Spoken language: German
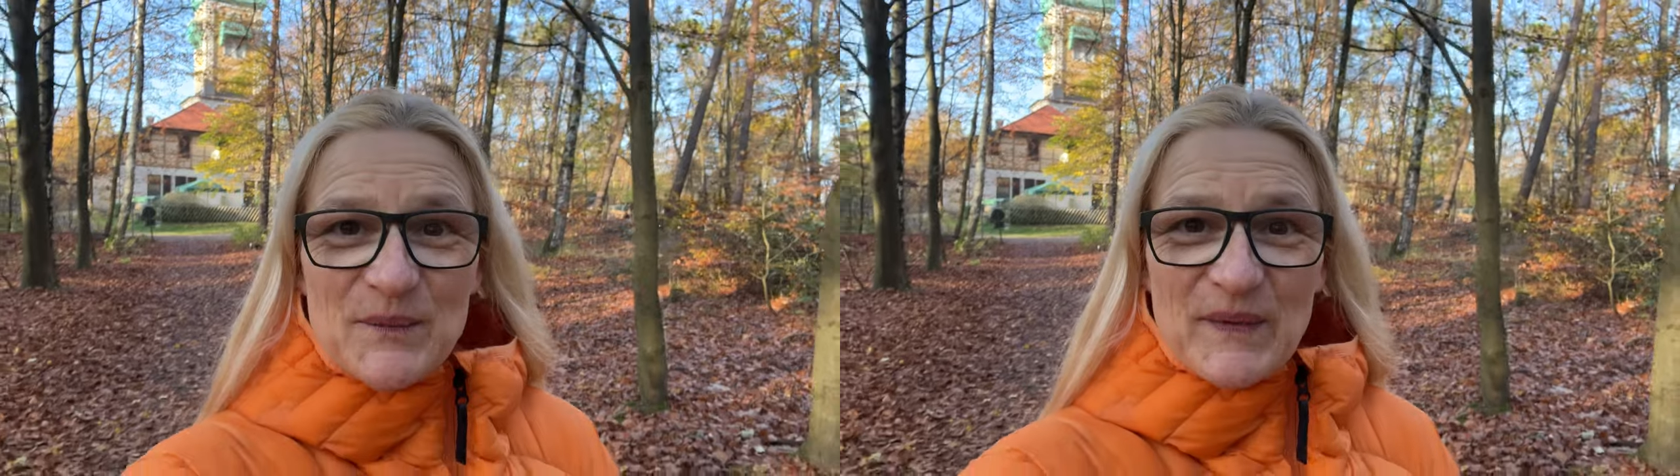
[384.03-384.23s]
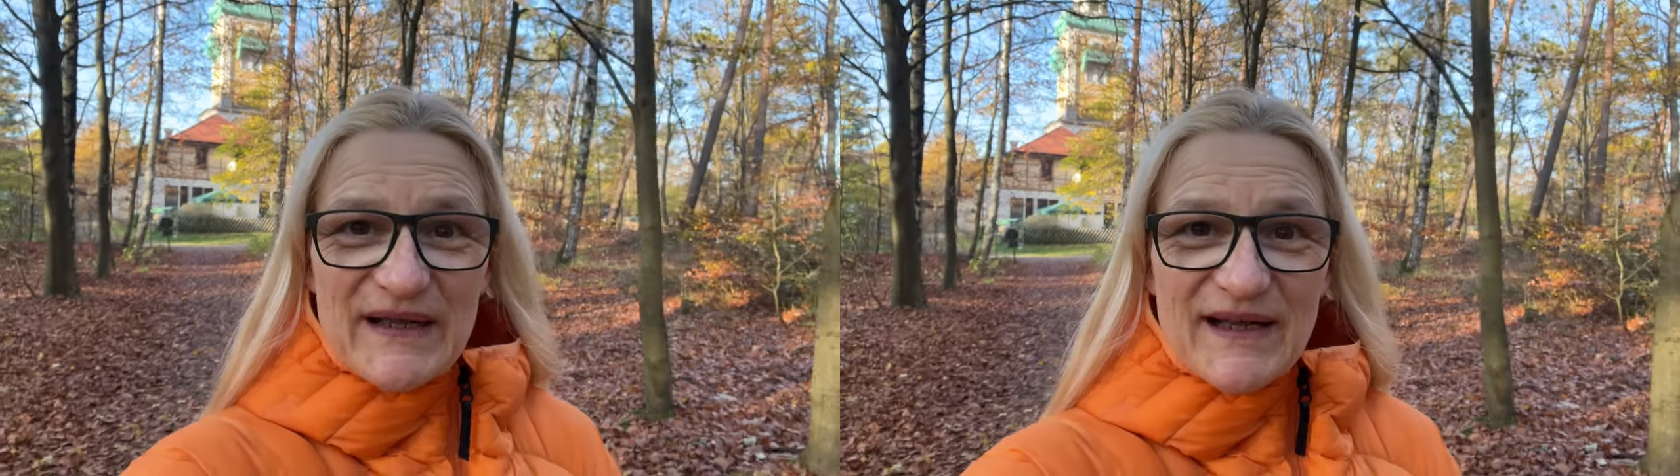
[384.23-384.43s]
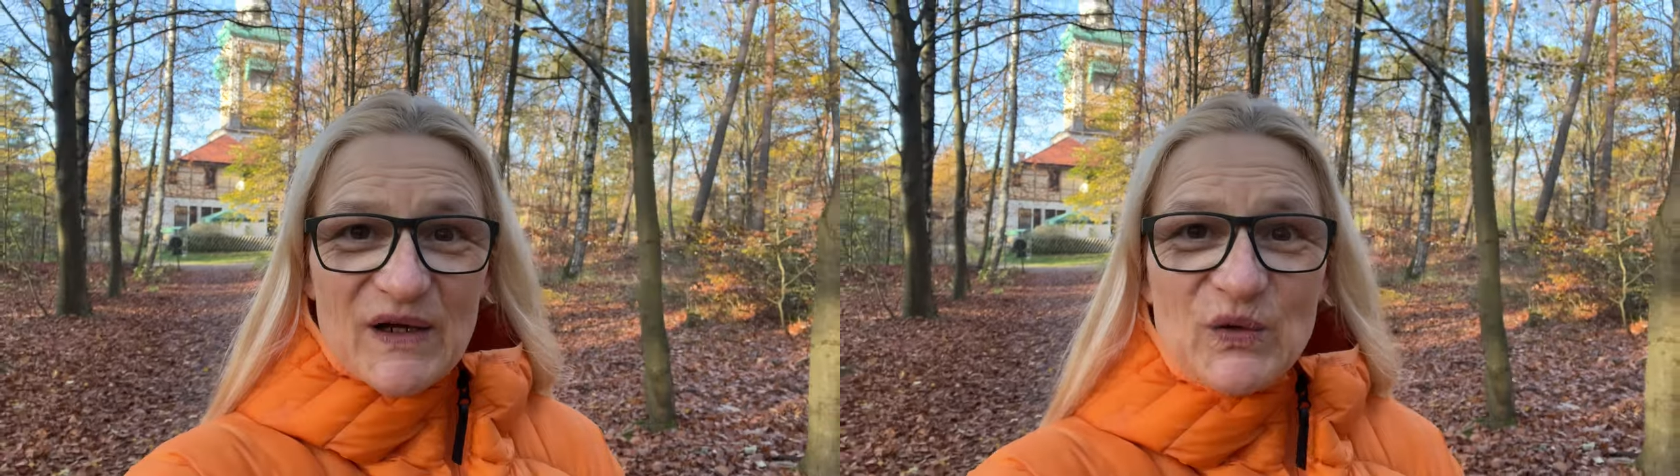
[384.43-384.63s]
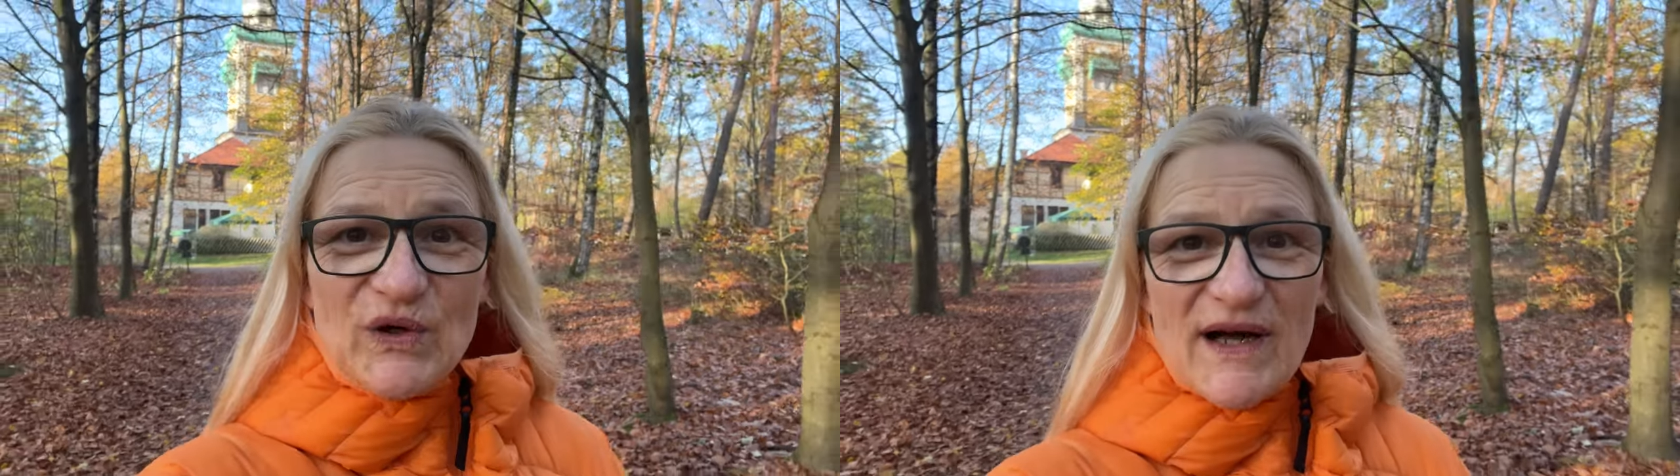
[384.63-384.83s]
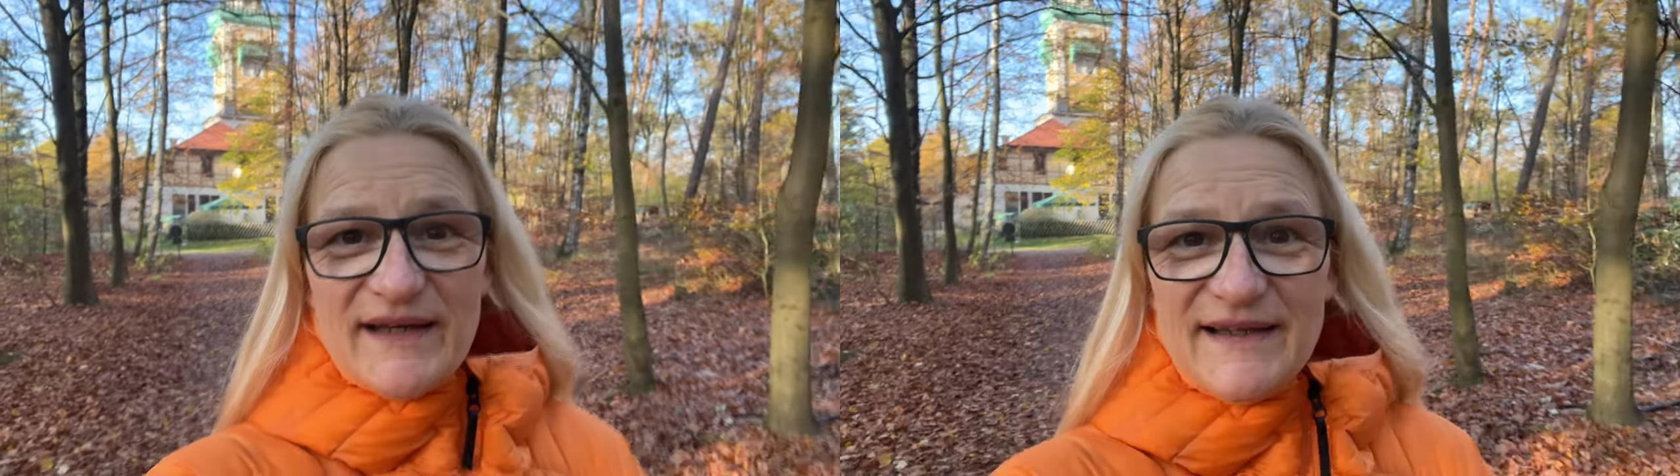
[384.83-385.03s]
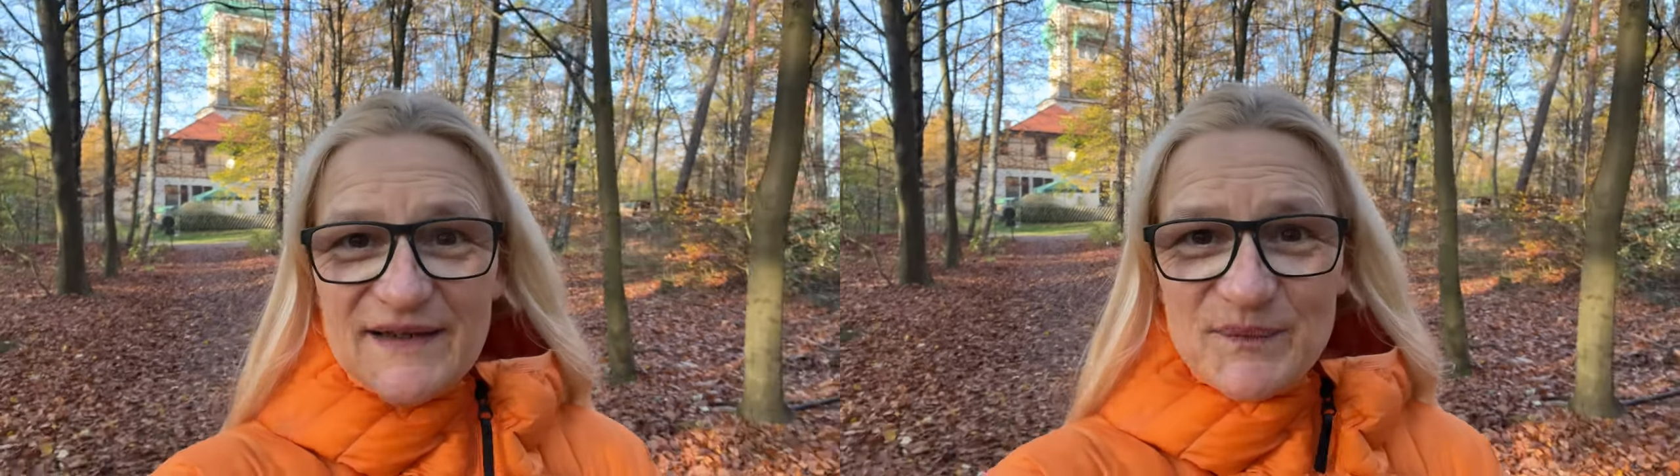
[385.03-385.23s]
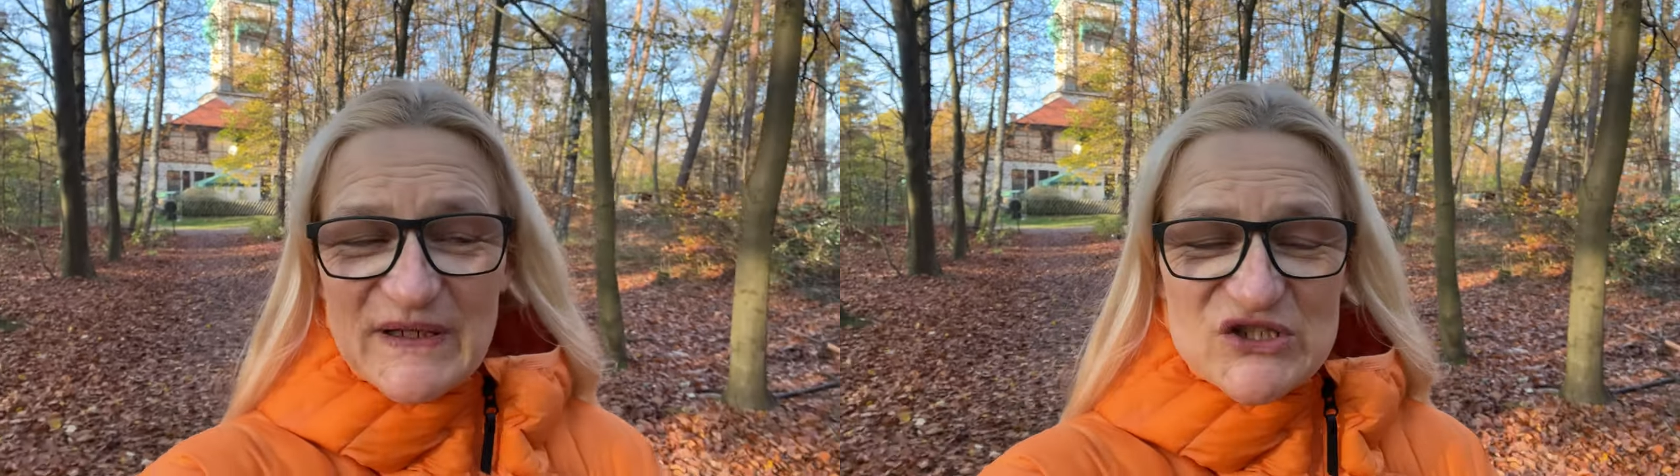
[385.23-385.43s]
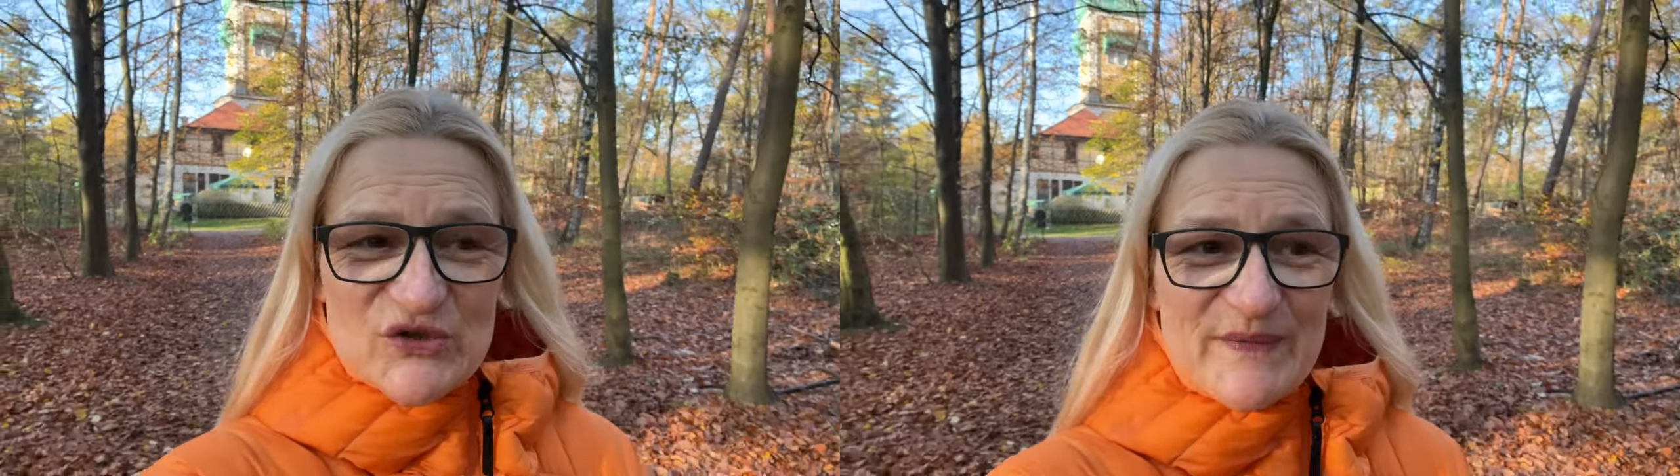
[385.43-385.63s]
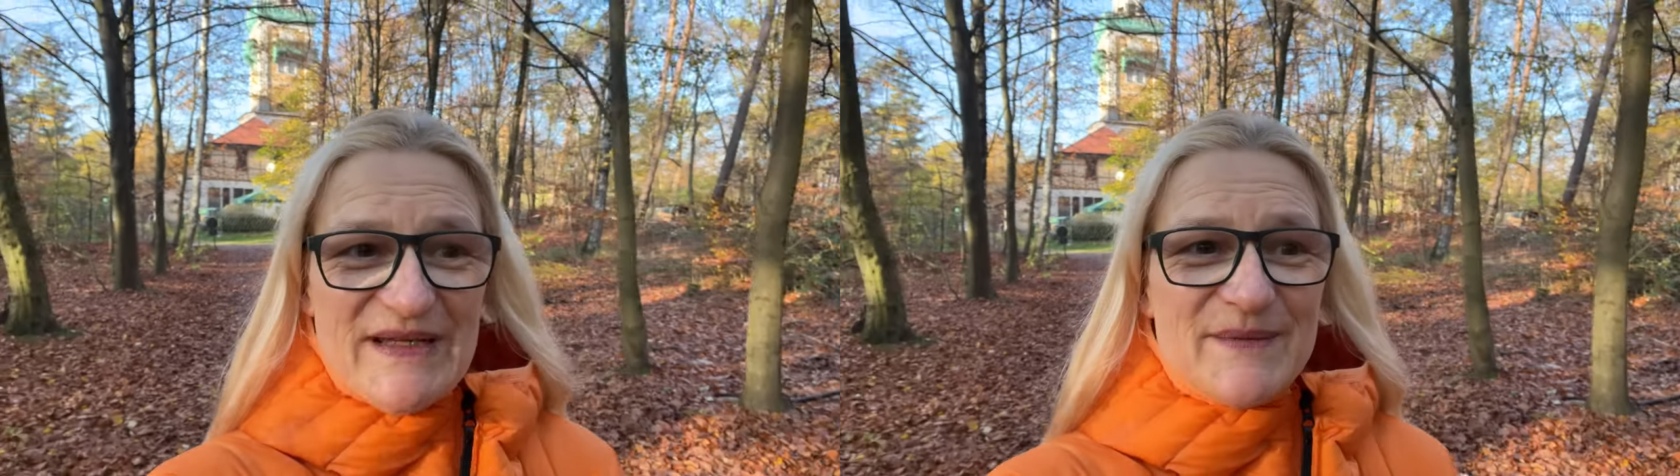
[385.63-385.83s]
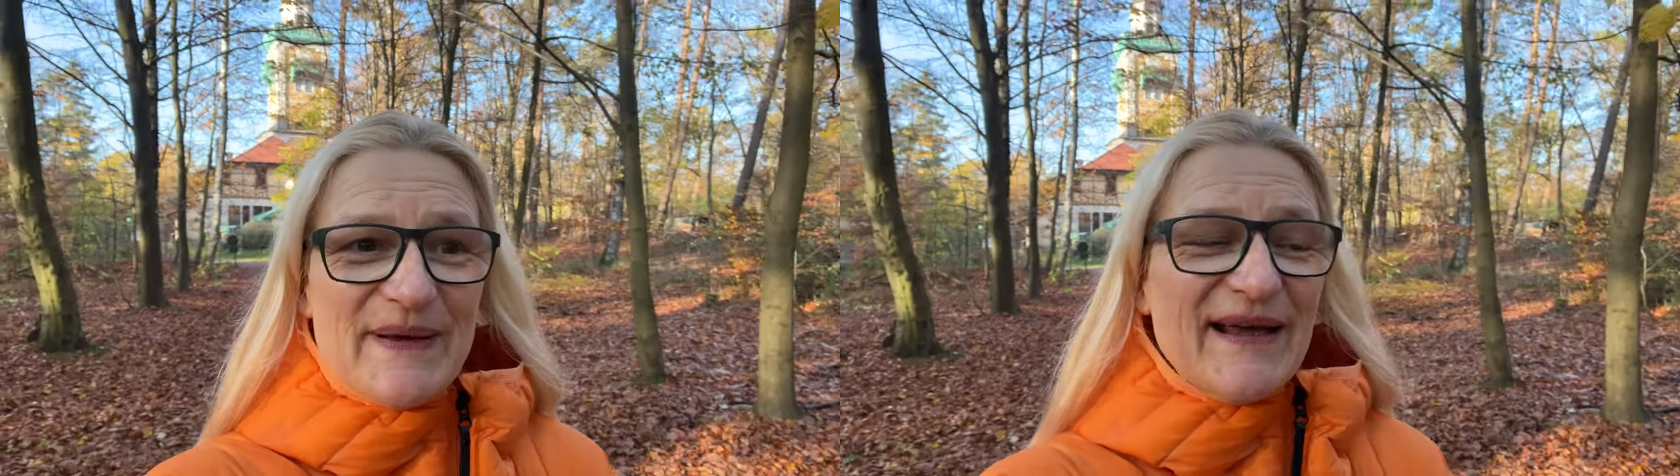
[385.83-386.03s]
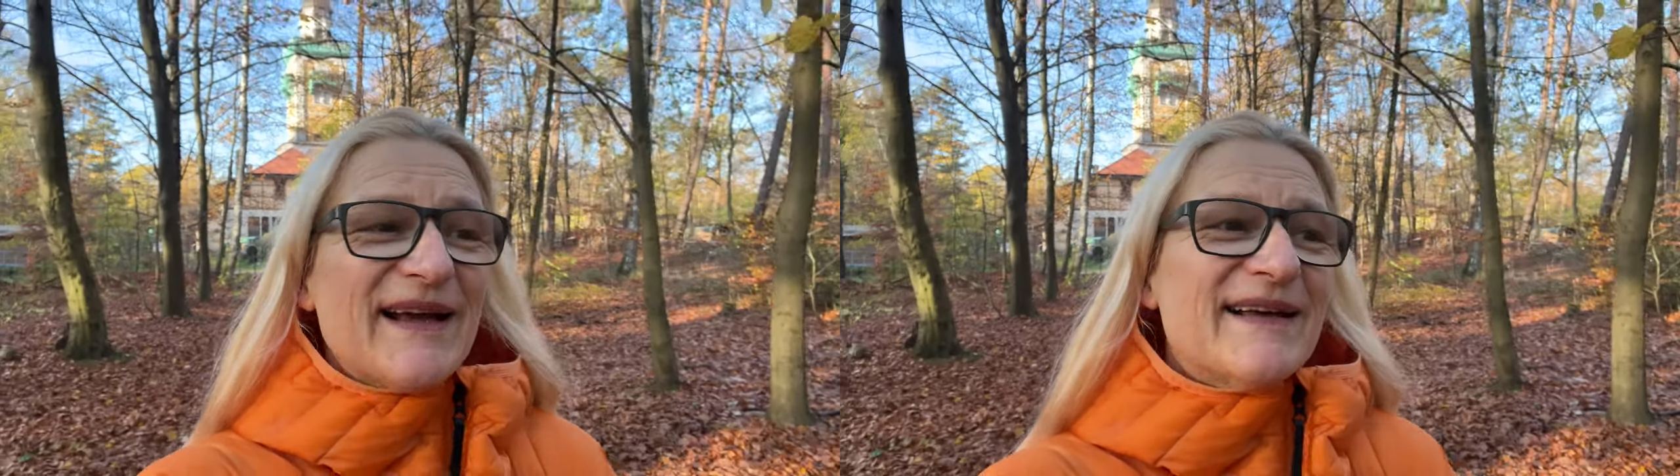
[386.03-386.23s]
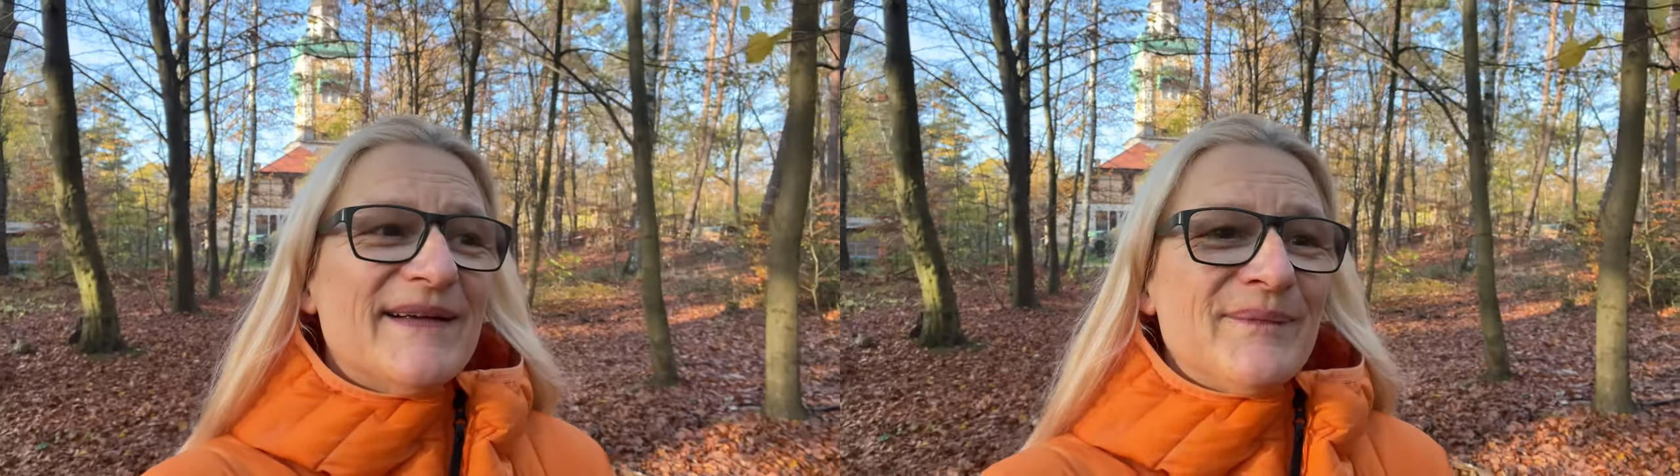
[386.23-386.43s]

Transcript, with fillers: meiner Kur hier in Bad Schmiedeberg